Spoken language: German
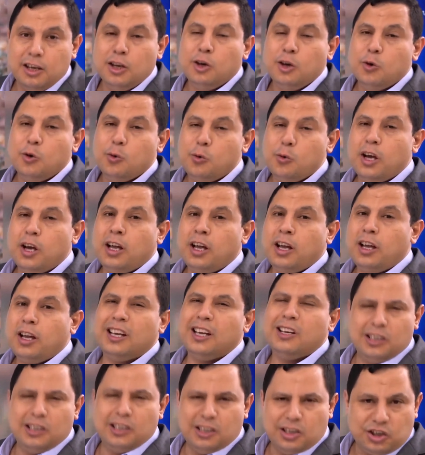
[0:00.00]
wir sind
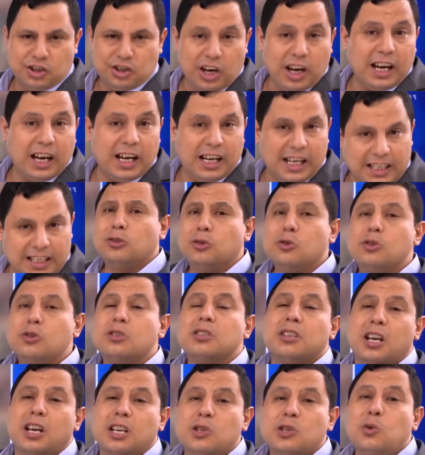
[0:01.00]
gekommen, um sie zu
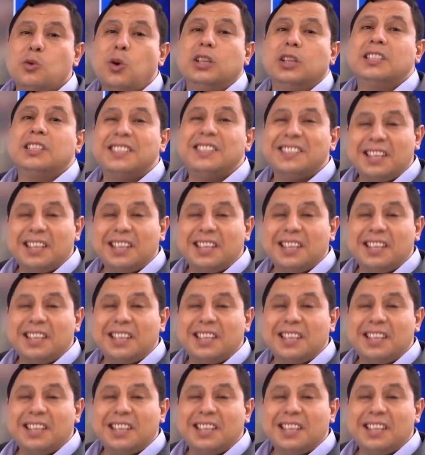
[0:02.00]
retten,